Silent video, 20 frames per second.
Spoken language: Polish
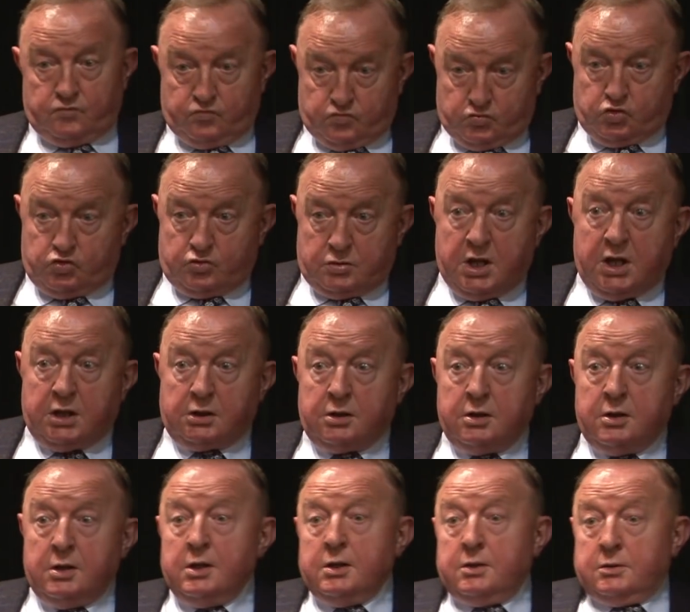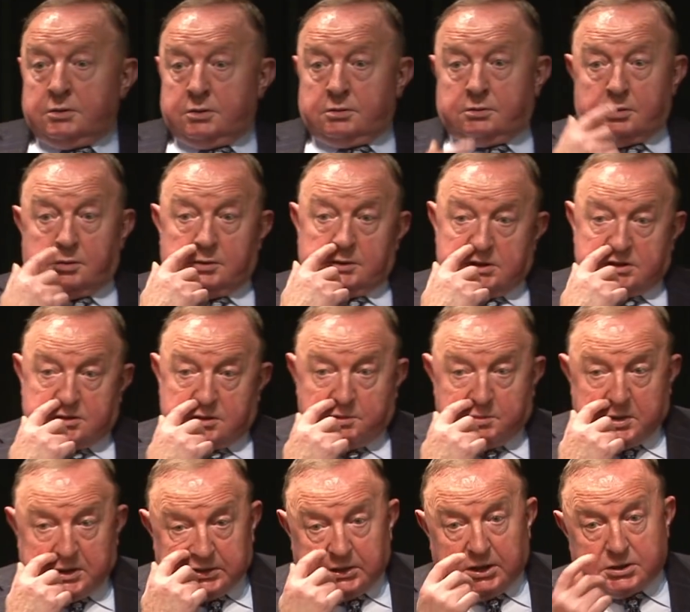No tak. I to jest
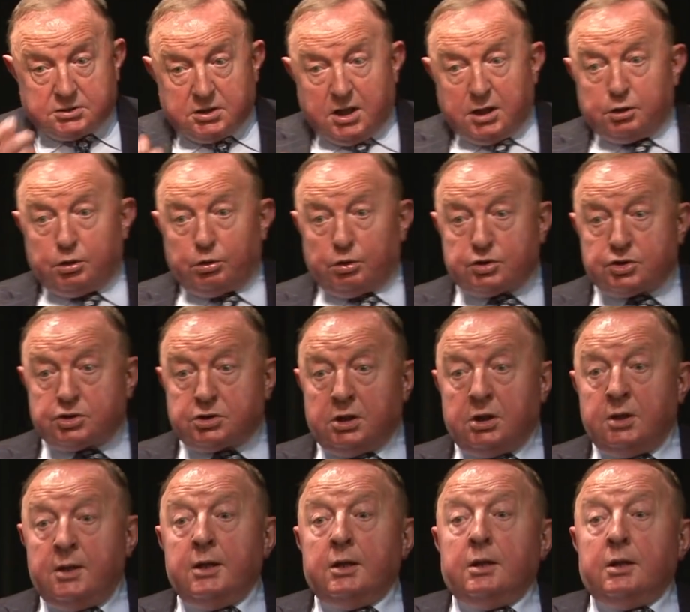komentarz najkrótszy.